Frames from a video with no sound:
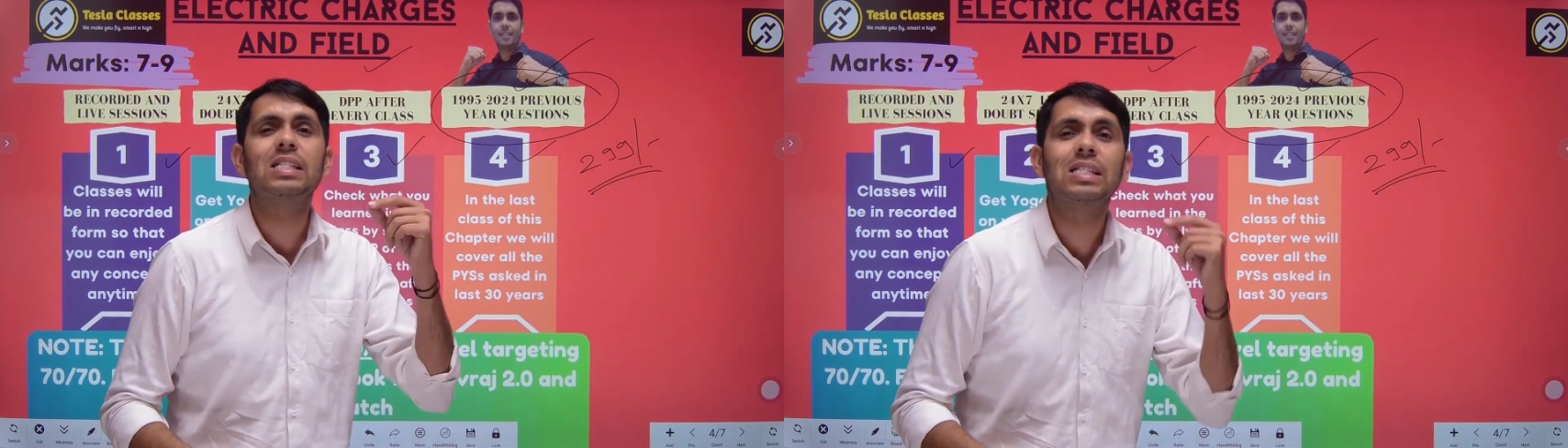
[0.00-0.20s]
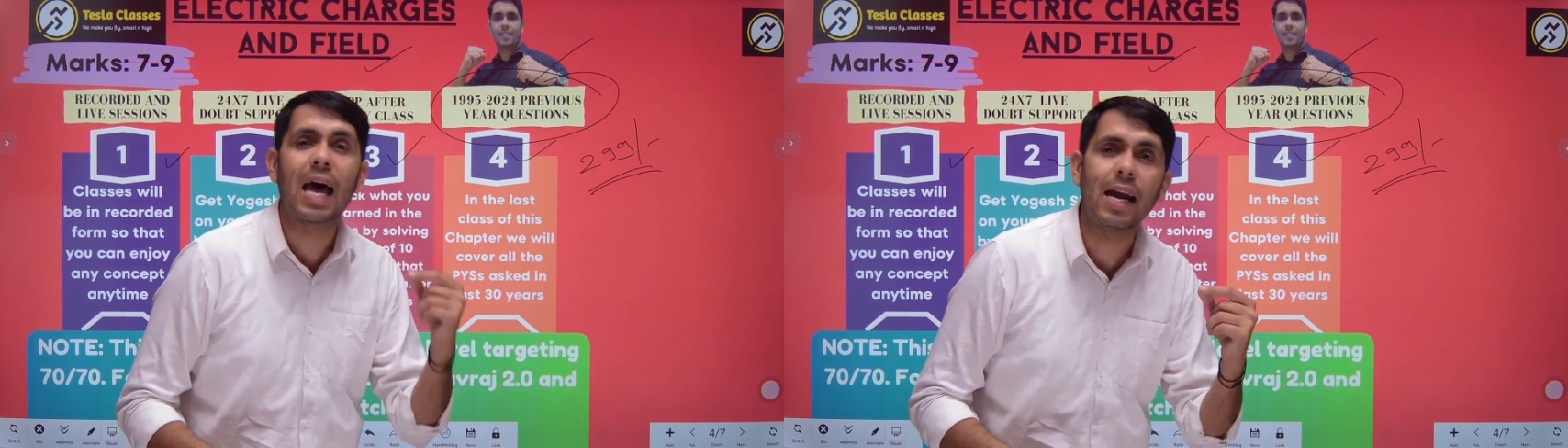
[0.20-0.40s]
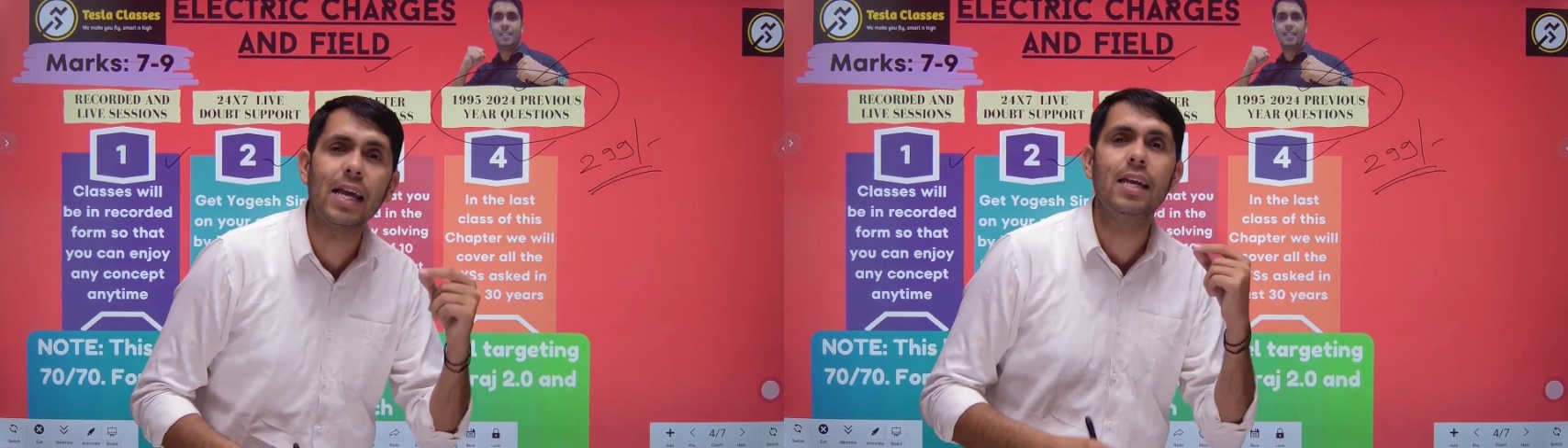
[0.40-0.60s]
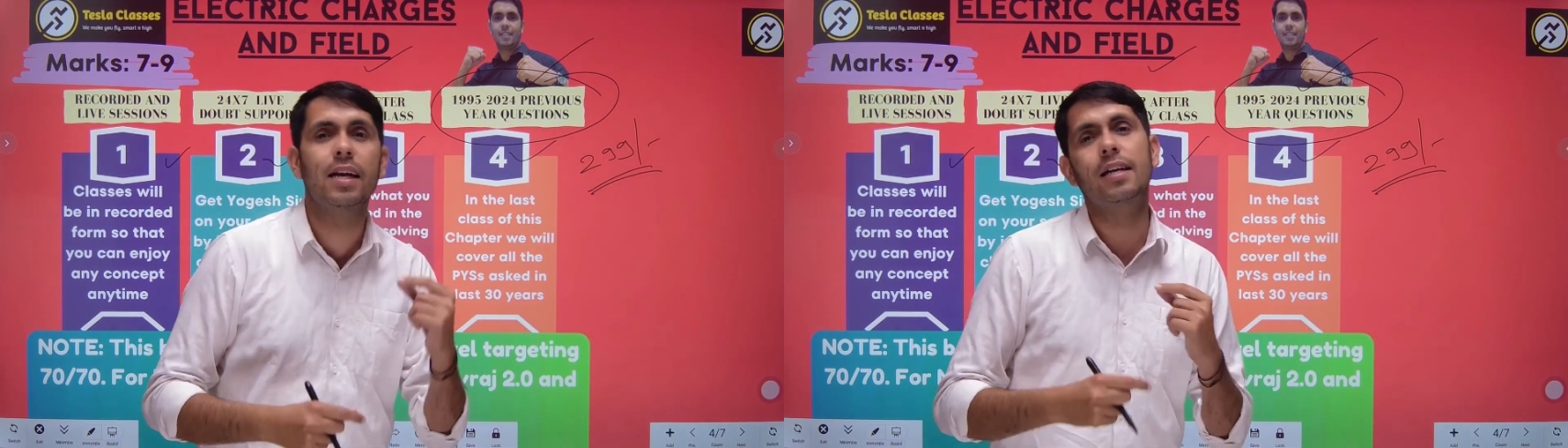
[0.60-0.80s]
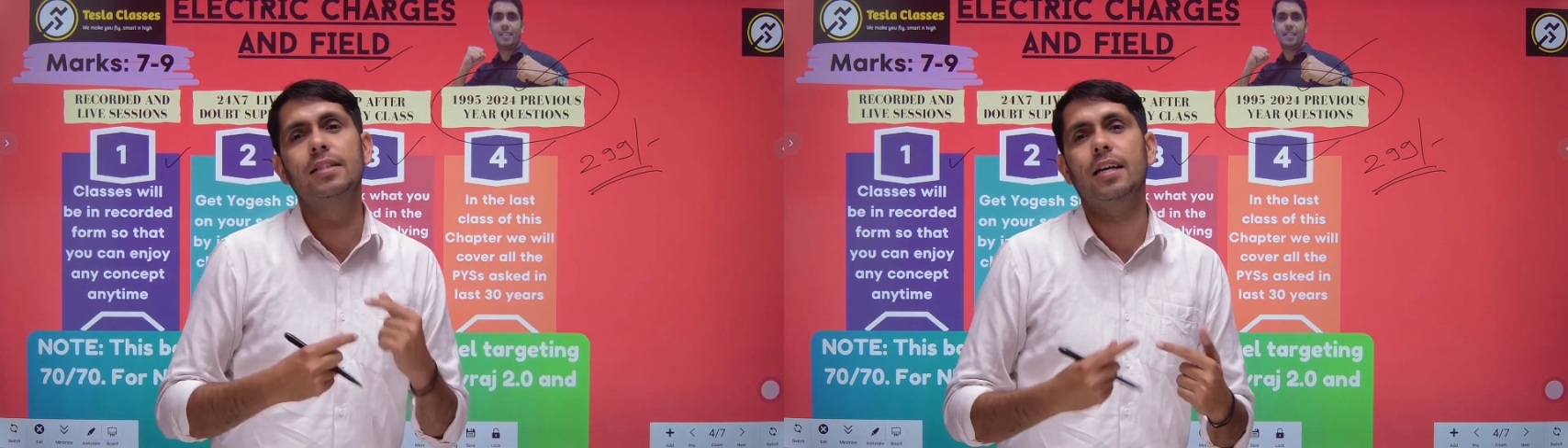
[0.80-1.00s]
30
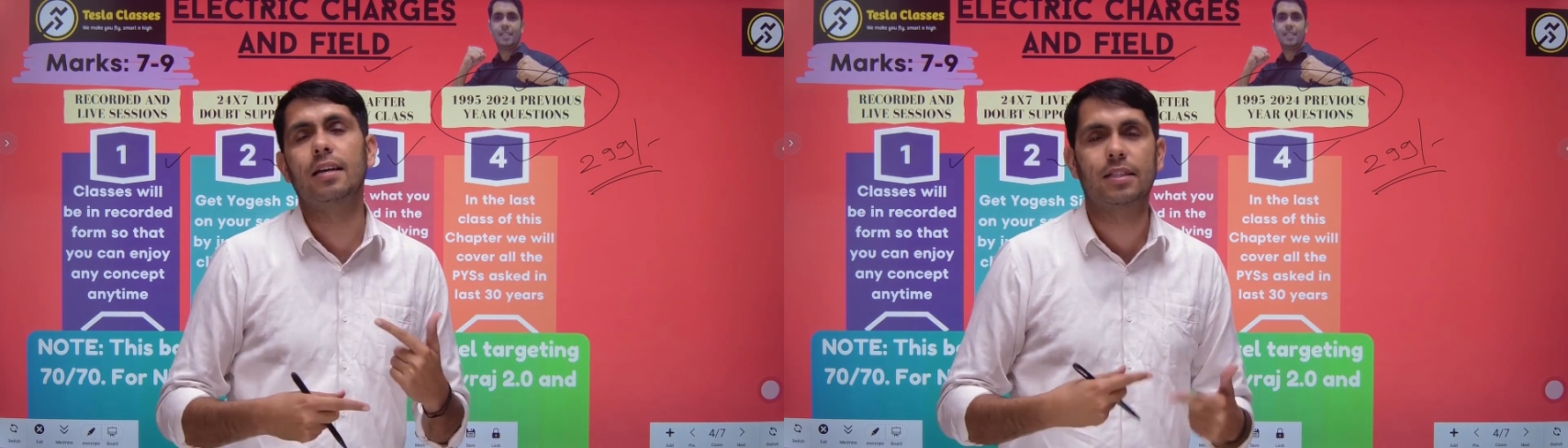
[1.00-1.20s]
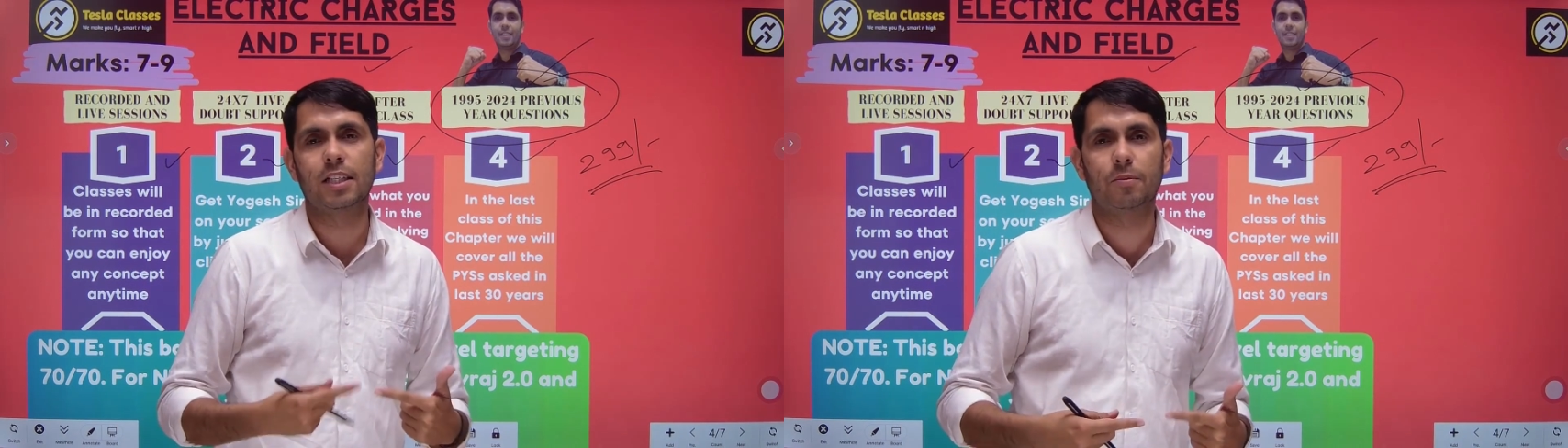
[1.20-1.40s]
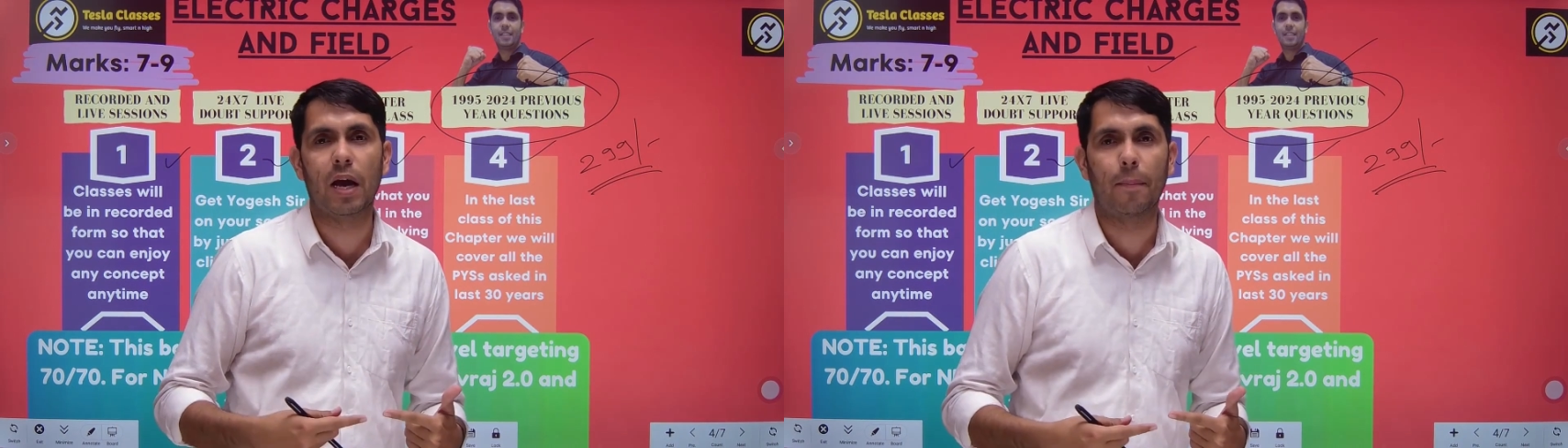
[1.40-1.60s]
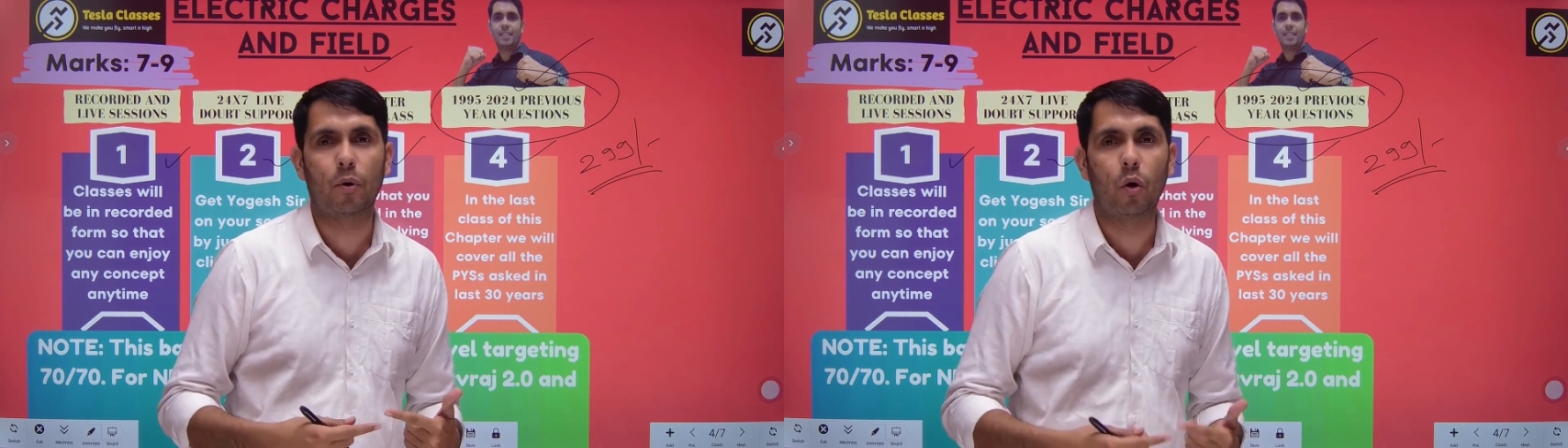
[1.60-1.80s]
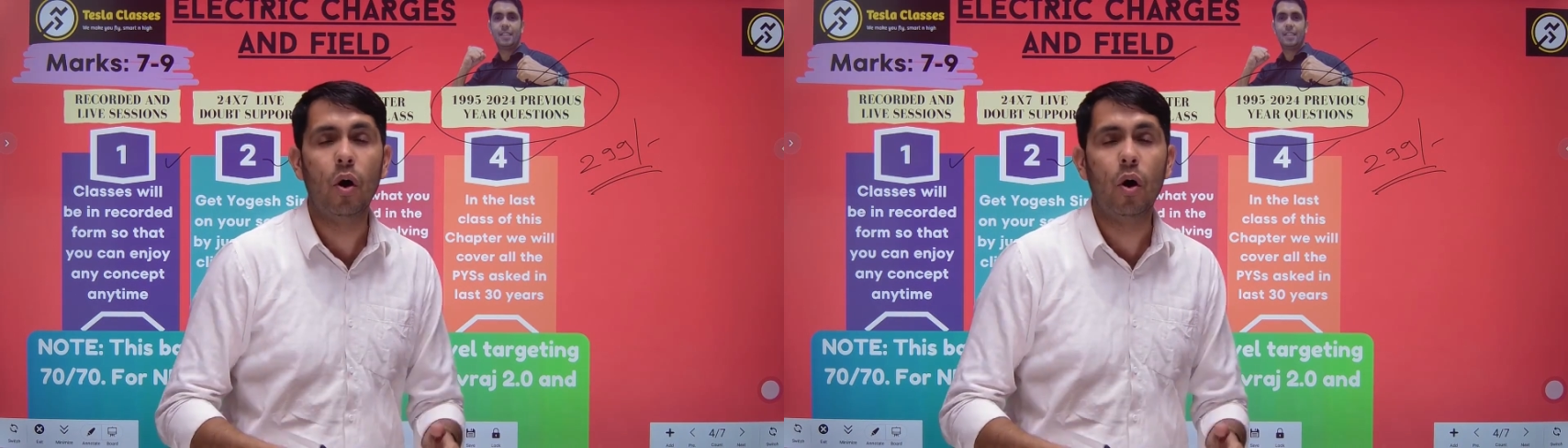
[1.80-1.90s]
इयर्स के क्वेश्चंस भी आपको